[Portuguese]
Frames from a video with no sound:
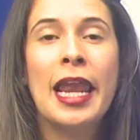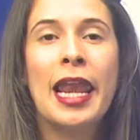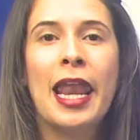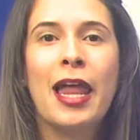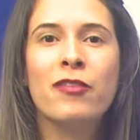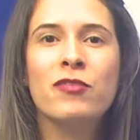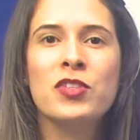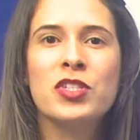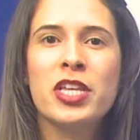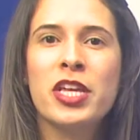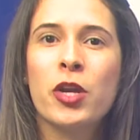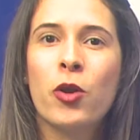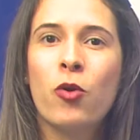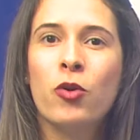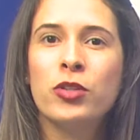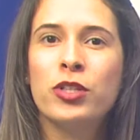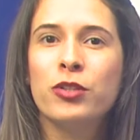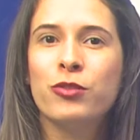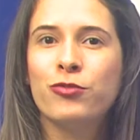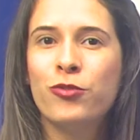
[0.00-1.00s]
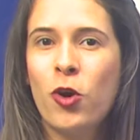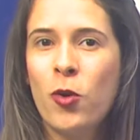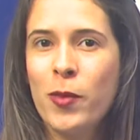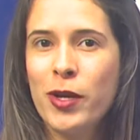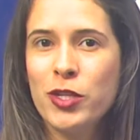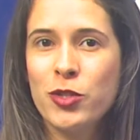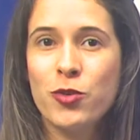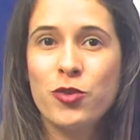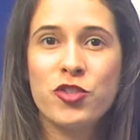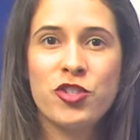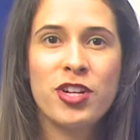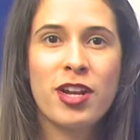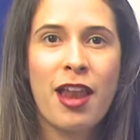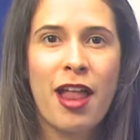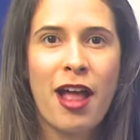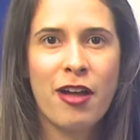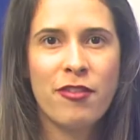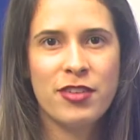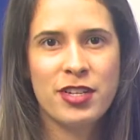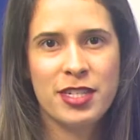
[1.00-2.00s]
Lá você encontra informações de
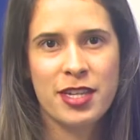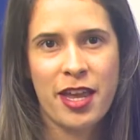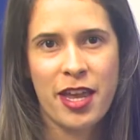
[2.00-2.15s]
Labras e